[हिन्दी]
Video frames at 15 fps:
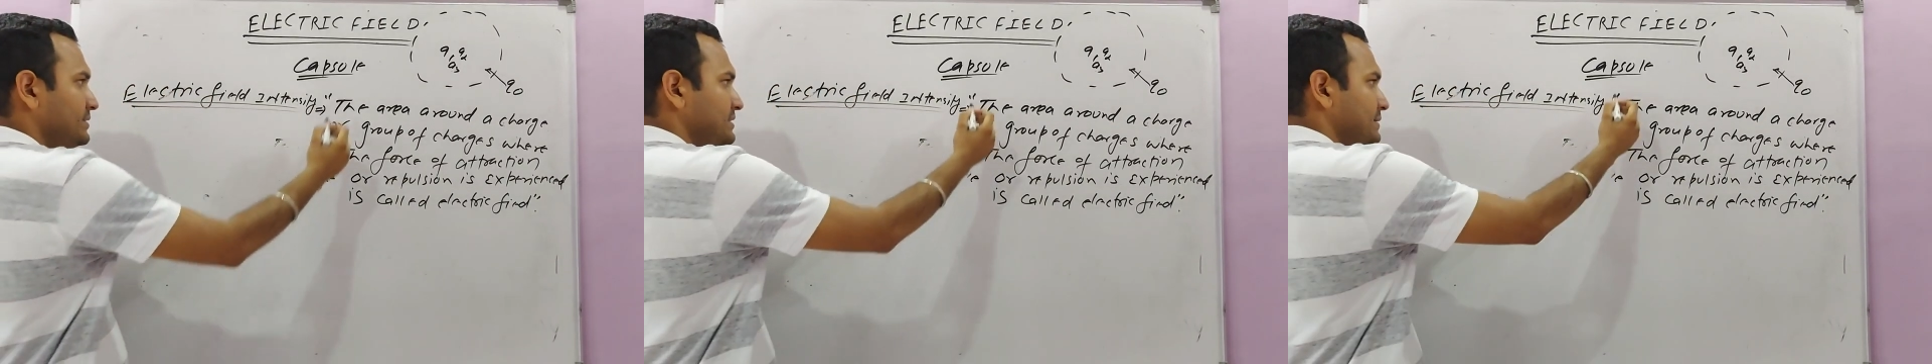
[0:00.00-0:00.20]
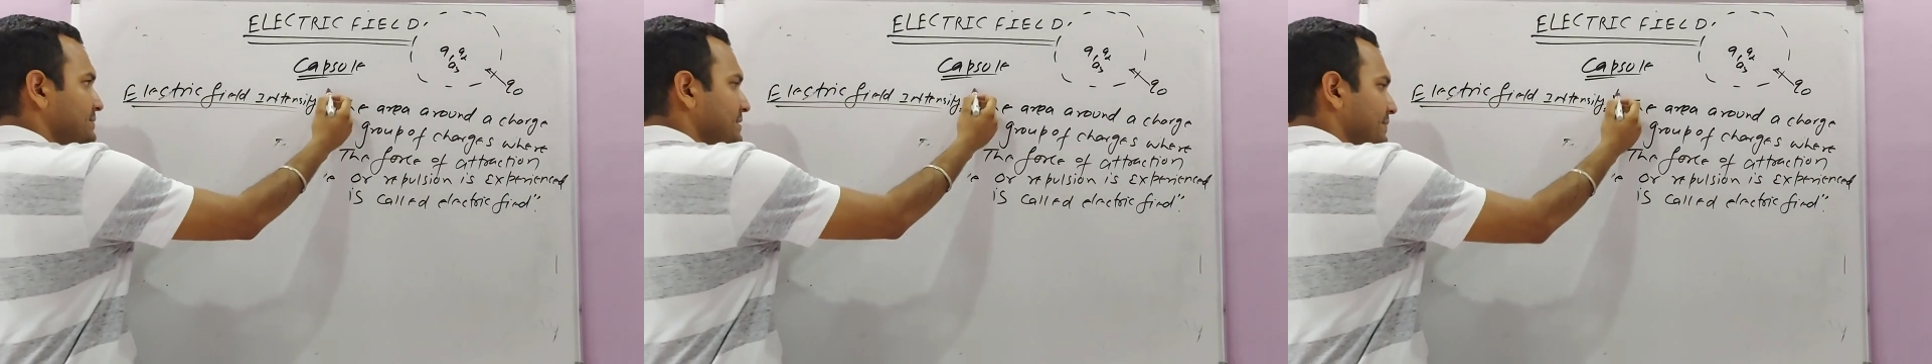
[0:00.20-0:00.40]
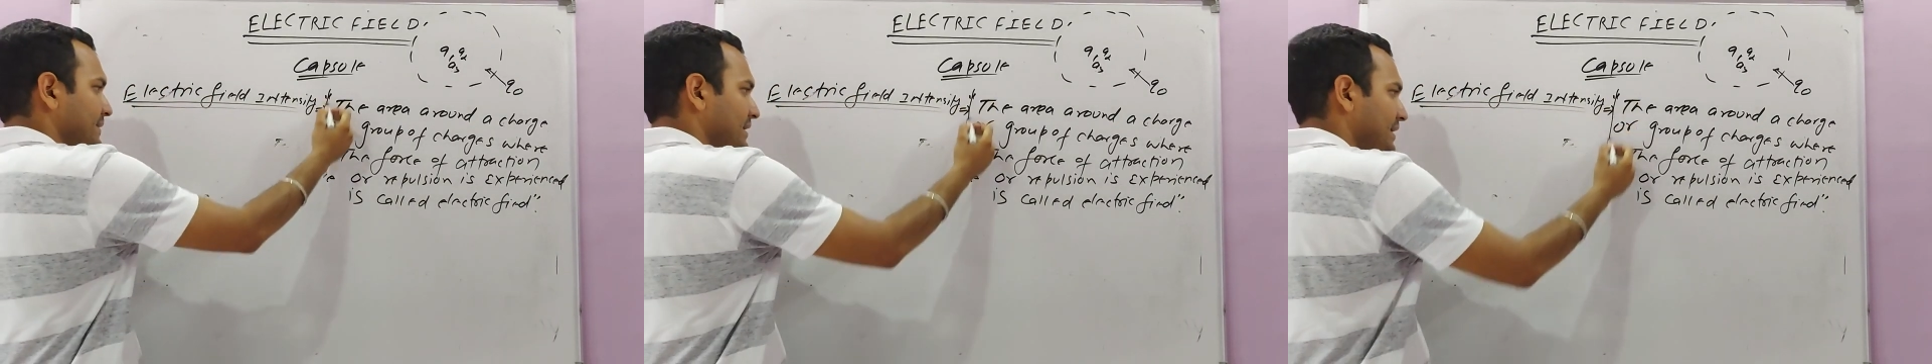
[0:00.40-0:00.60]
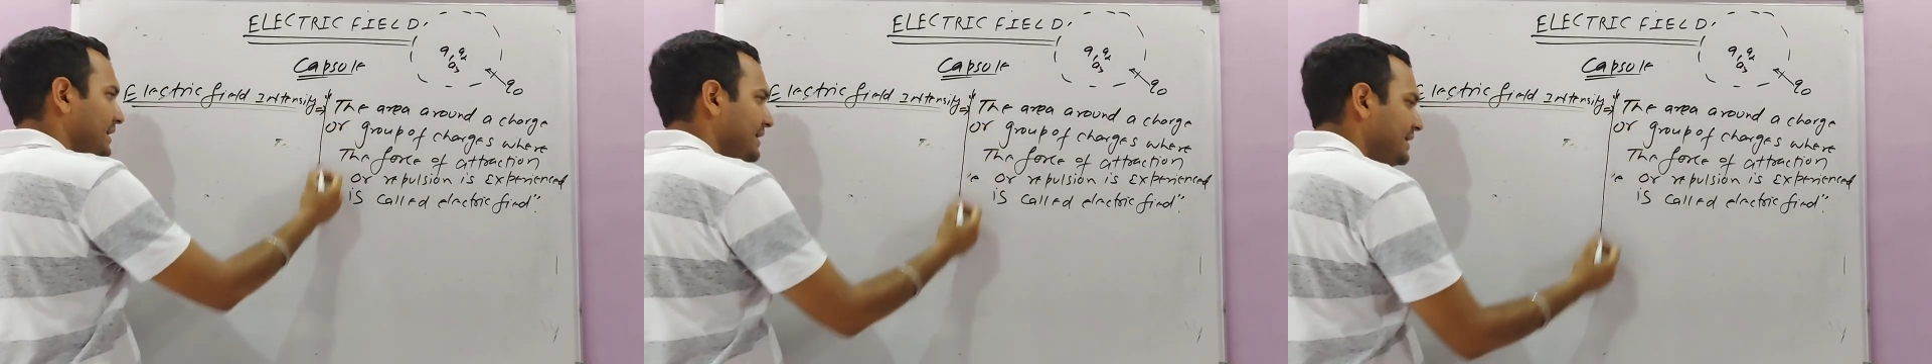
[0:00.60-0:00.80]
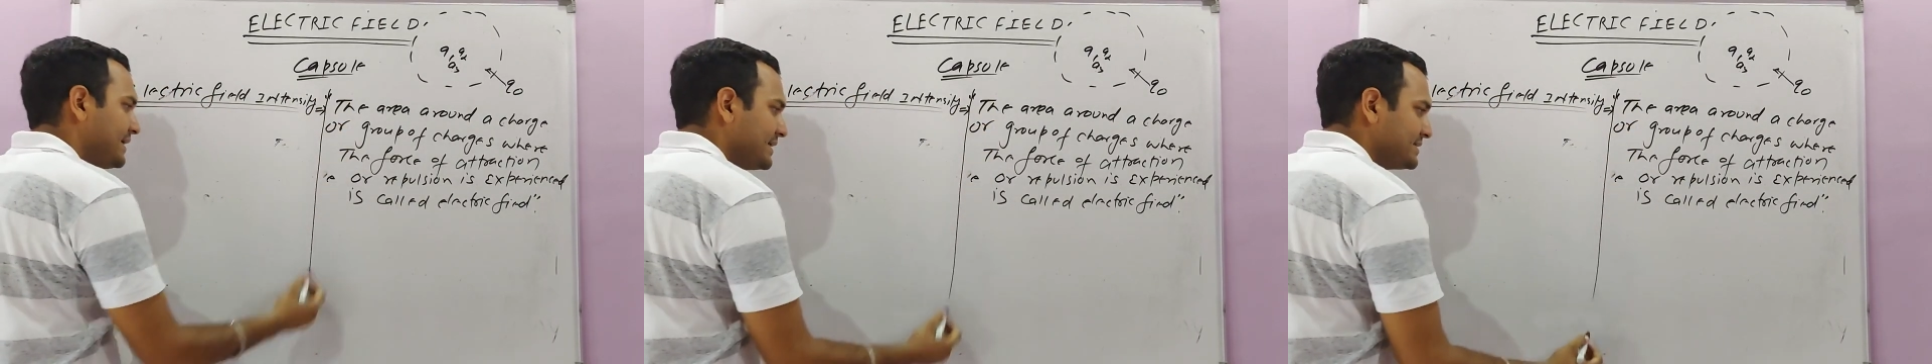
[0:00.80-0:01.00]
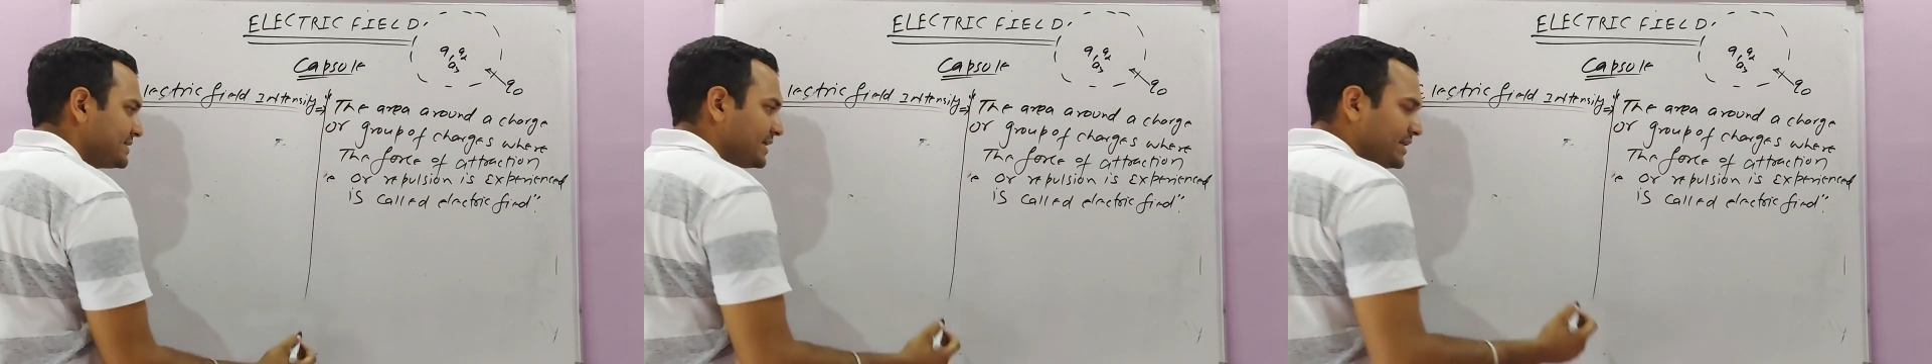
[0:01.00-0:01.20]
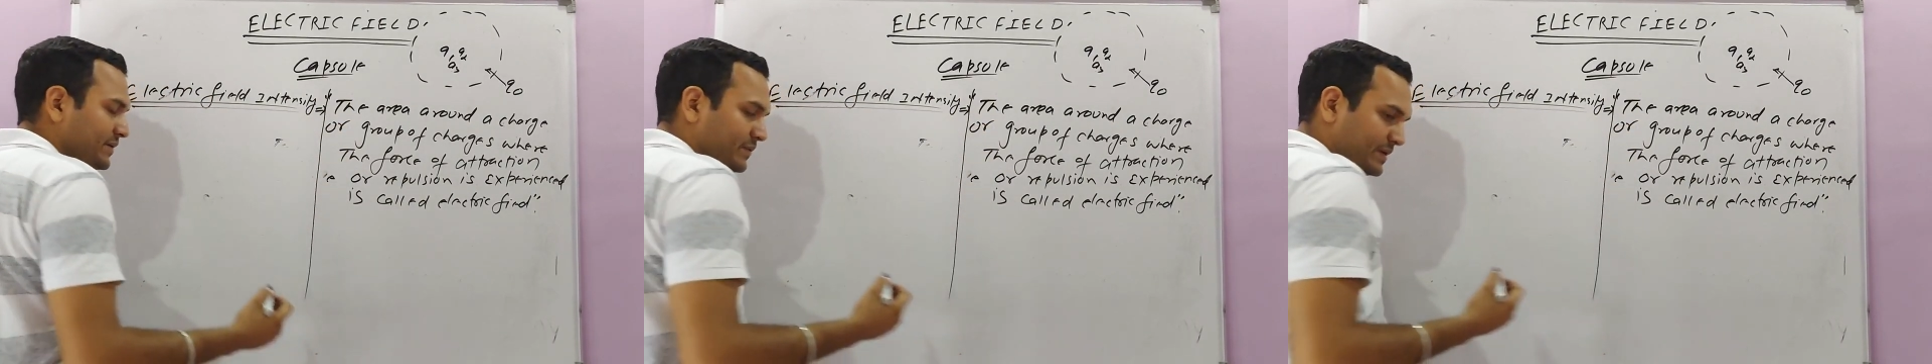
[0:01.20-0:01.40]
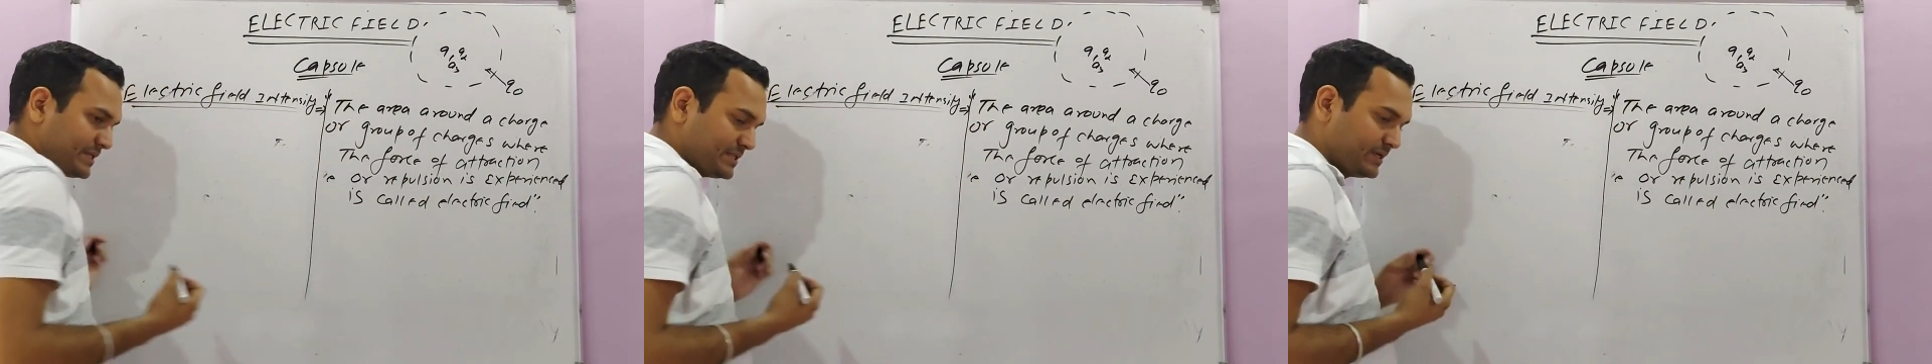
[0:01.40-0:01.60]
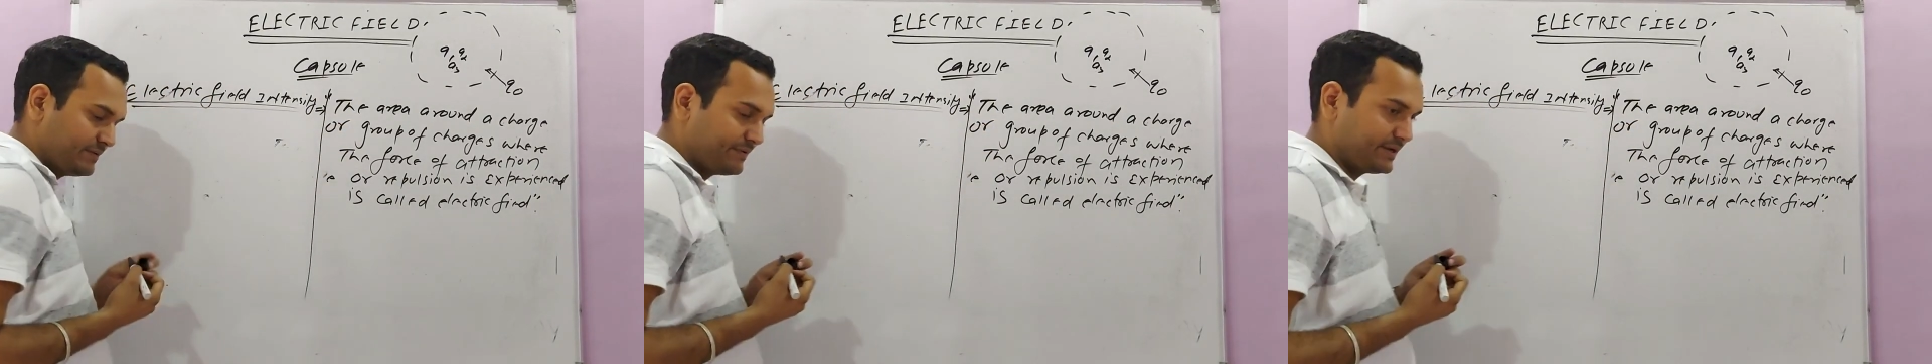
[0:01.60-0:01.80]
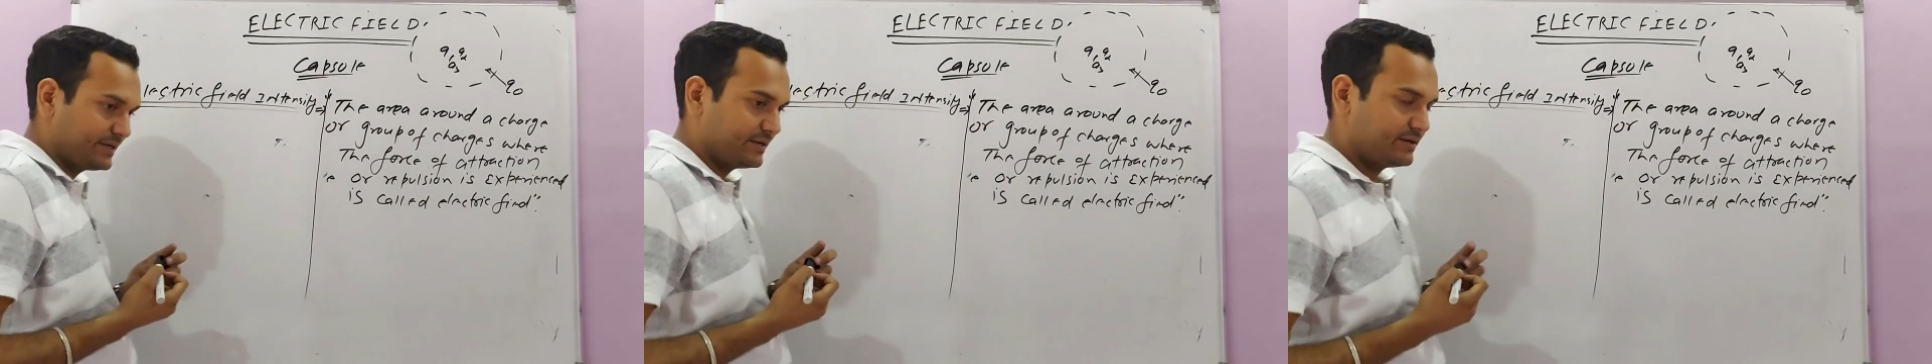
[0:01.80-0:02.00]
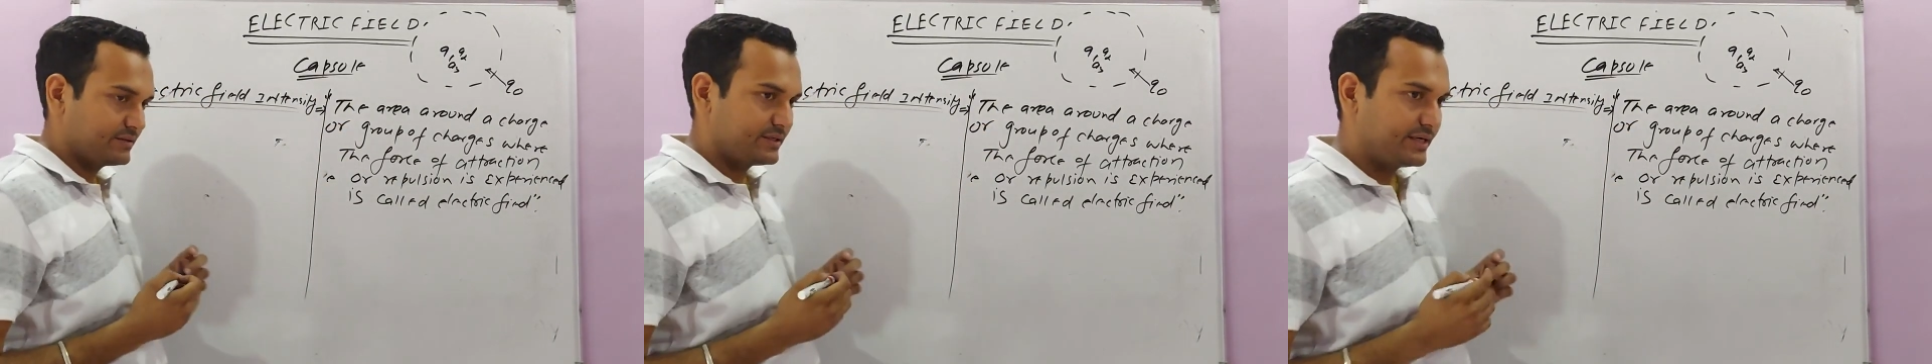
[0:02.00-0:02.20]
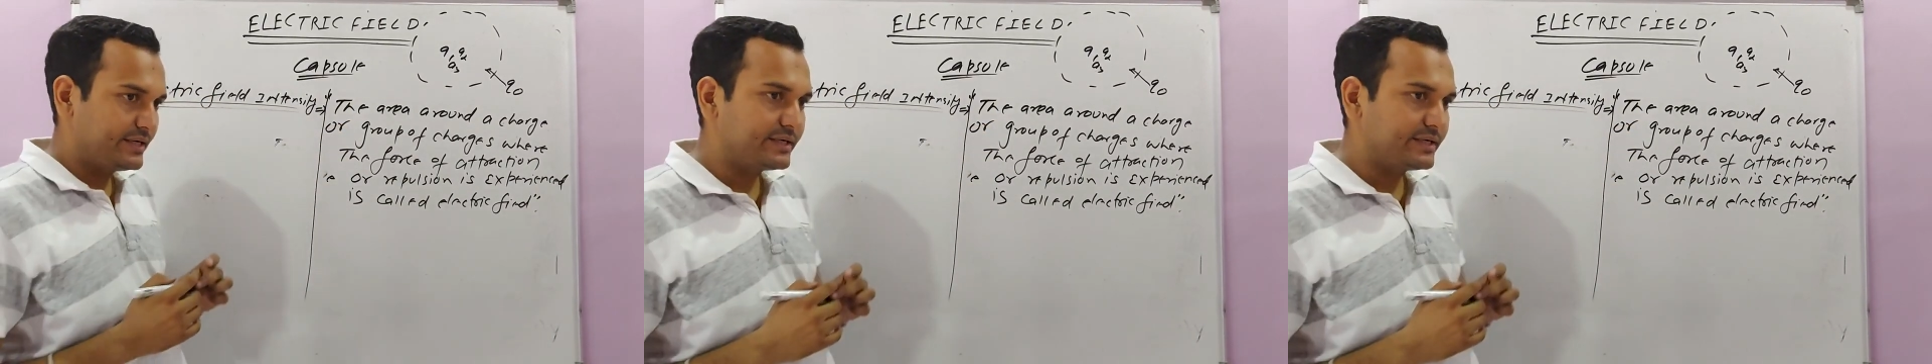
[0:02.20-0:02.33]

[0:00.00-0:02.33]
सबसे पहले इंटेंसिटी को कैसे डिफाइन करते हैं